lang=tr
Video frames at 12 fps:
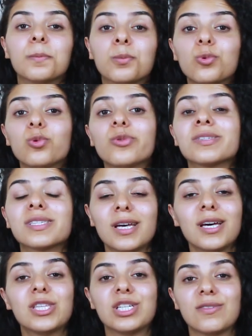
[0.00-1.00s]
bu
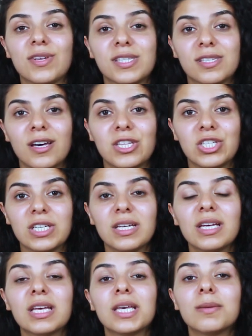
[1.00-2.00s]
sadece ve
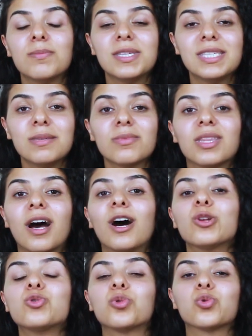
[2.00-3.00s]
sadece bizim
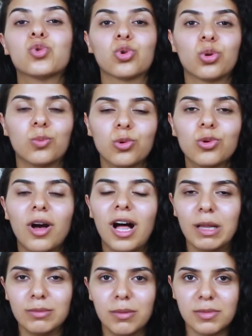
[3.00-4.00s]
daha çok sorumluluk
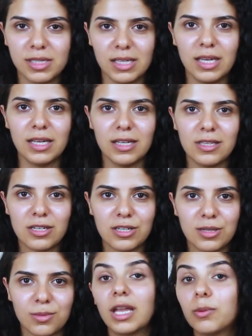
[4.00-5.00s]
almamızla
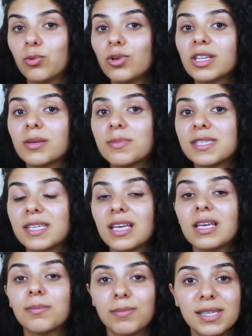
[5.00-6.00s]
ilgilidir. Yani burada
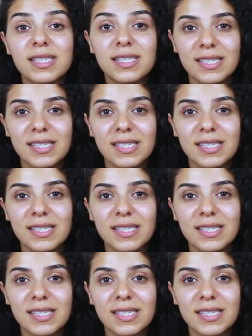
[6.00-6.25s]
bize, biz